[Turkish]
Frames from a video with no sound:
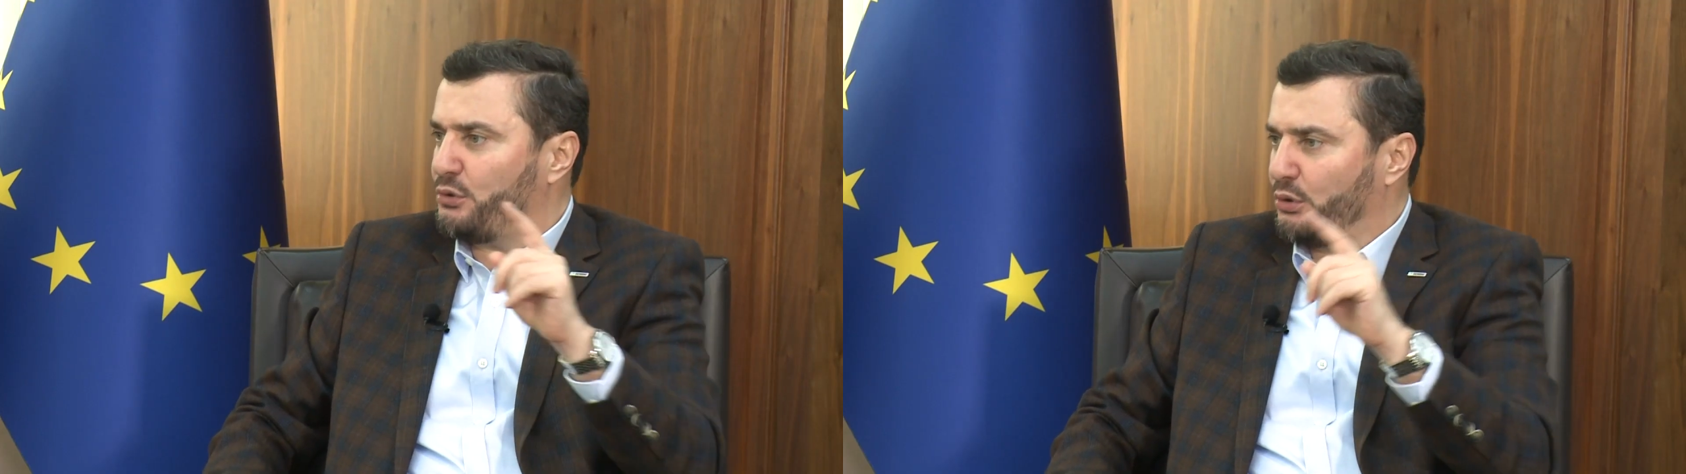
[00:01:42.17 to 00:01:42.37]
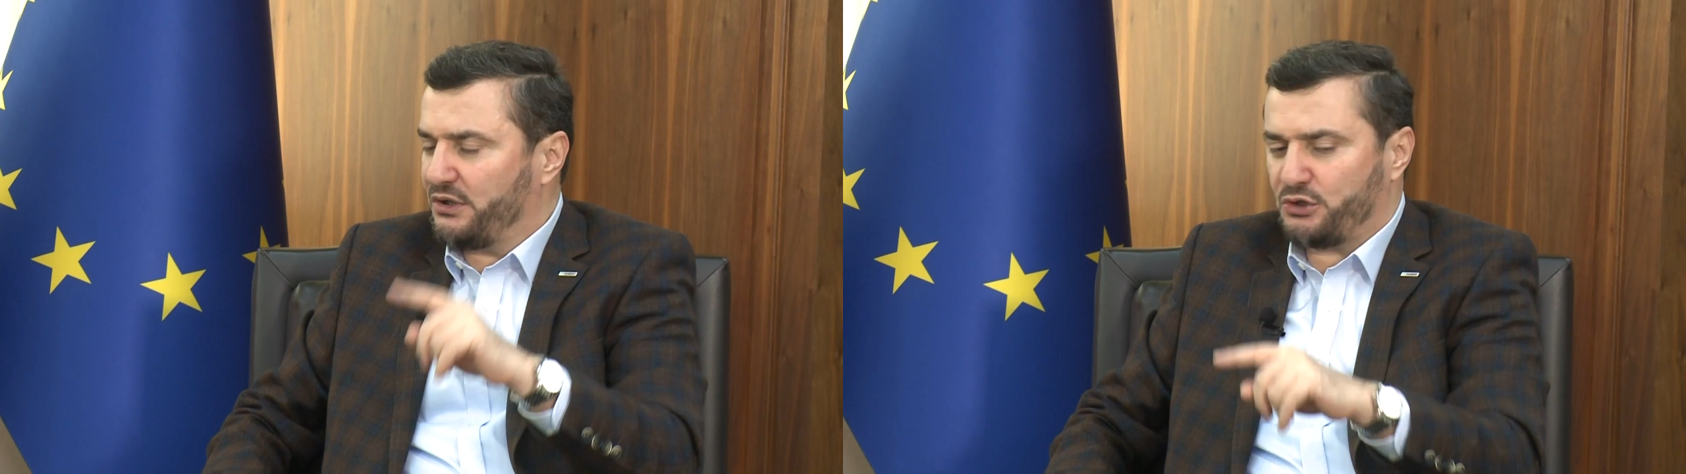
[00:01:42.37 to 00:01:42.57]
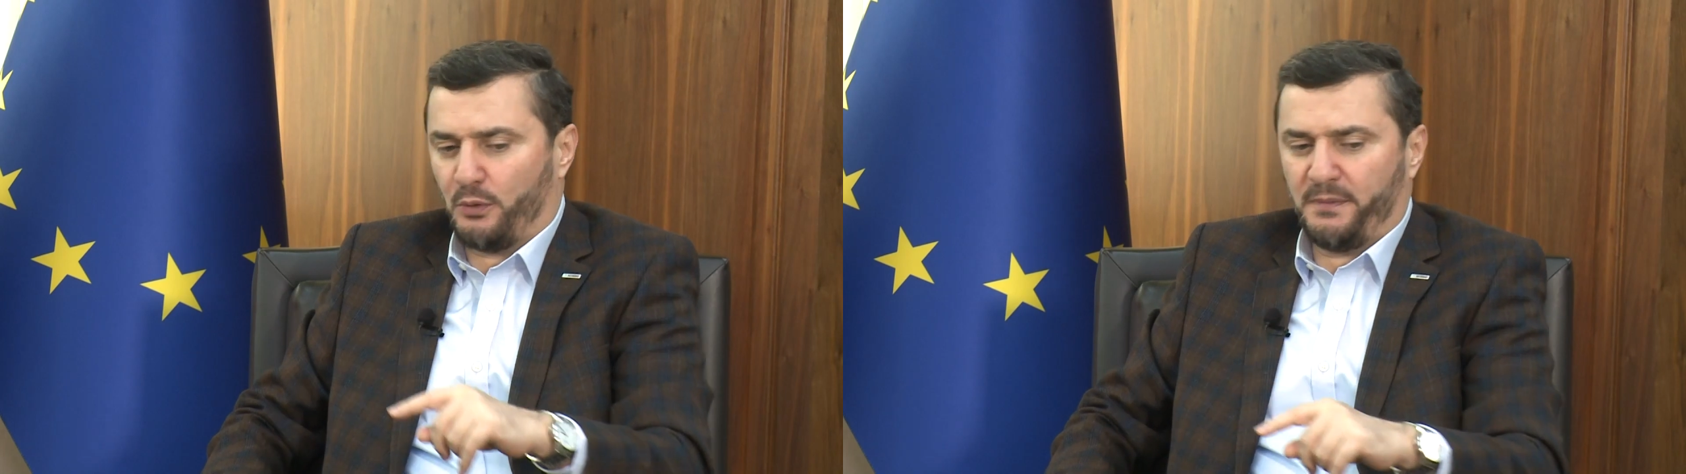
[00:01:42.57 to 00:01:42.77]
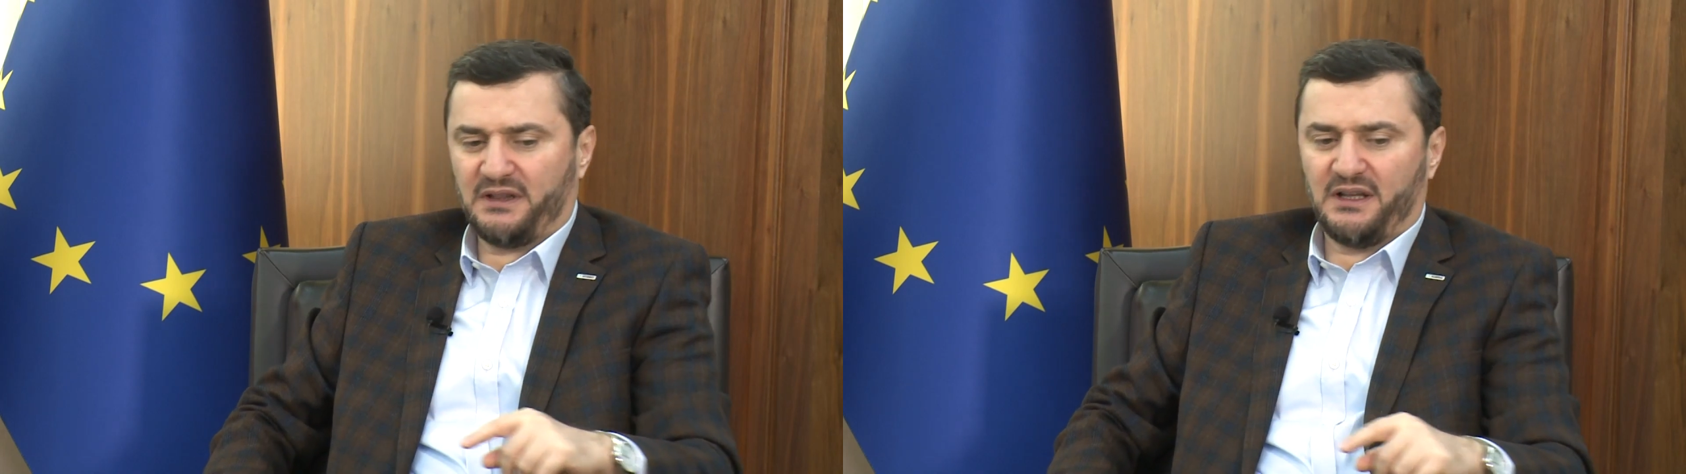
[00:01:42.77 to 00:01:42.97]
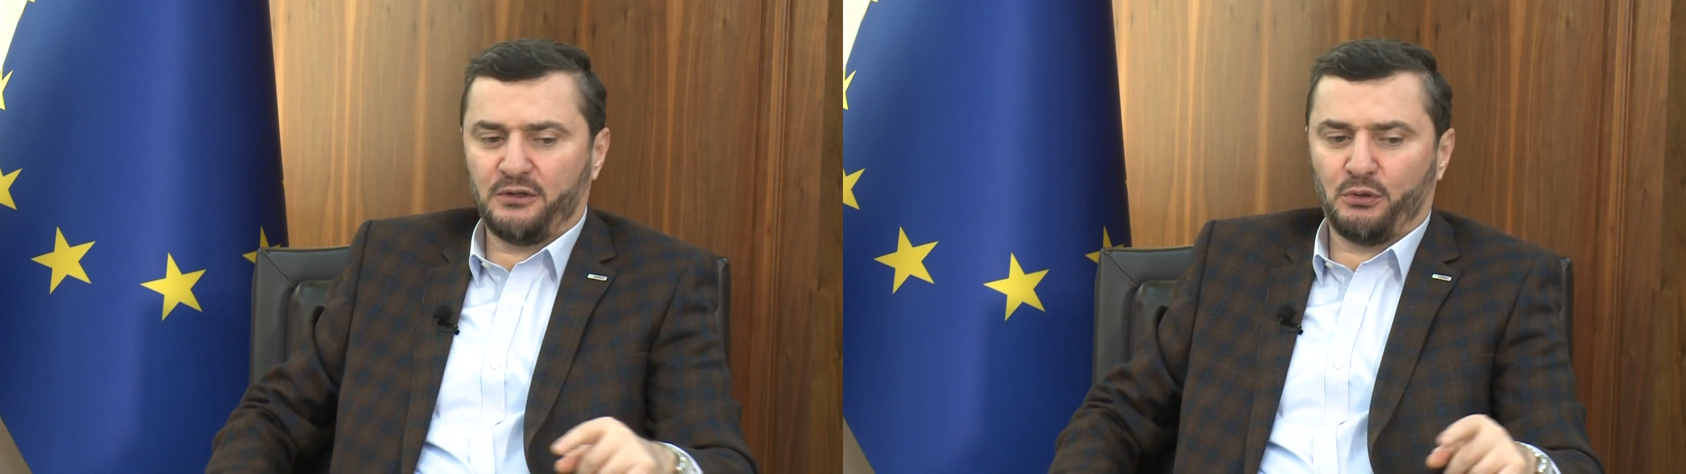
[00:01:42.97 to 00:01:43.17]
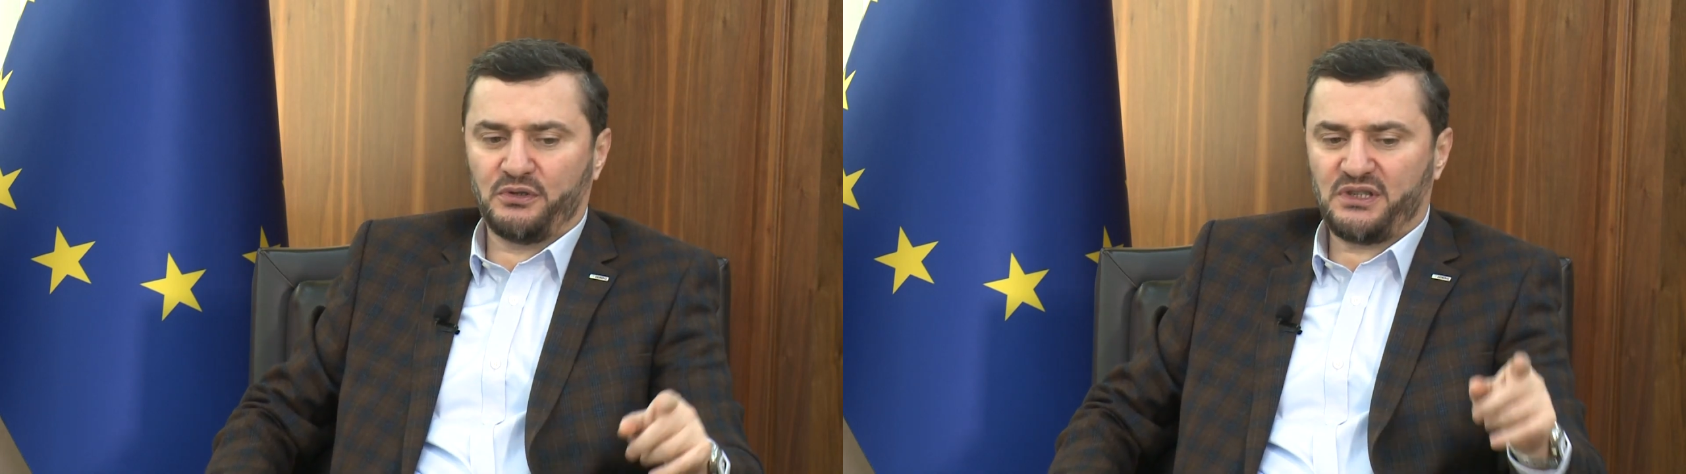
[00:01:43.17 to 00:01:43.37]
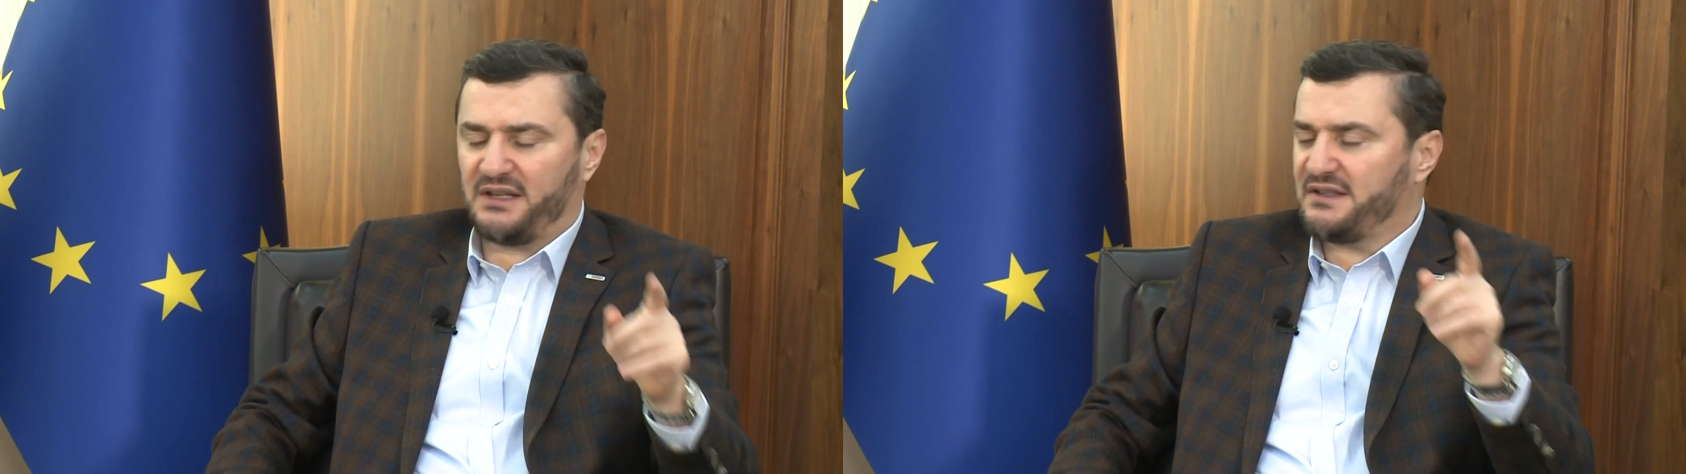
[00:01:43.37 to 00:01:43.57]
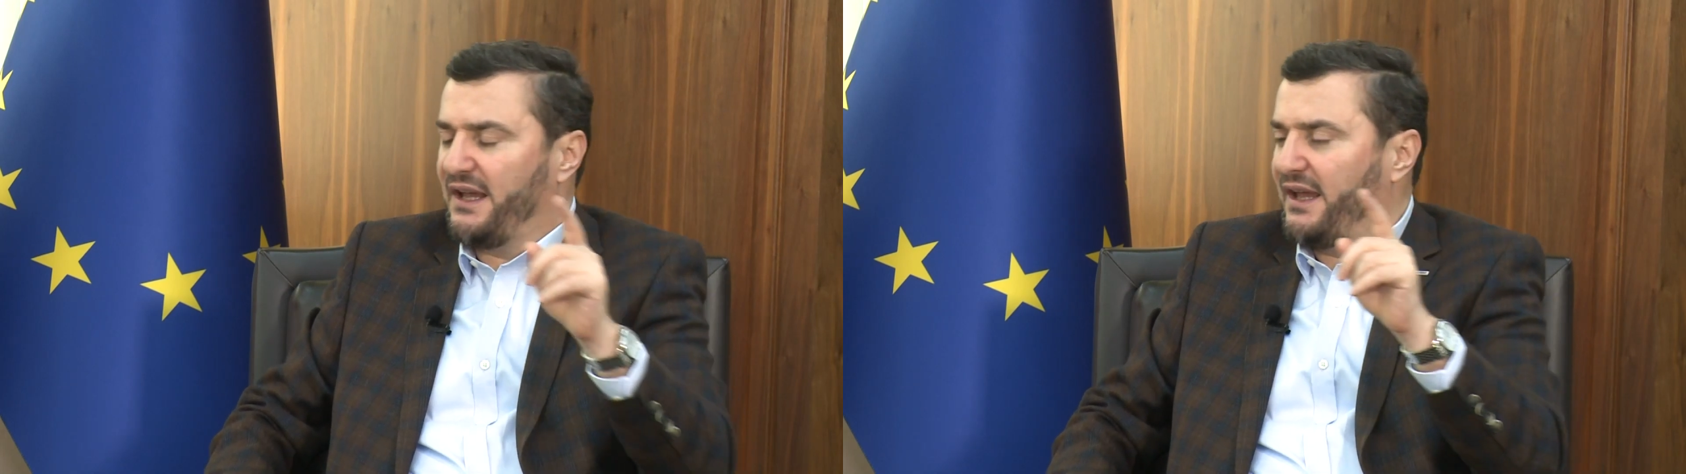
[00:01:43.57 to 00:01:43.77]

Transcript: lokal sohbetlerinde olacağız,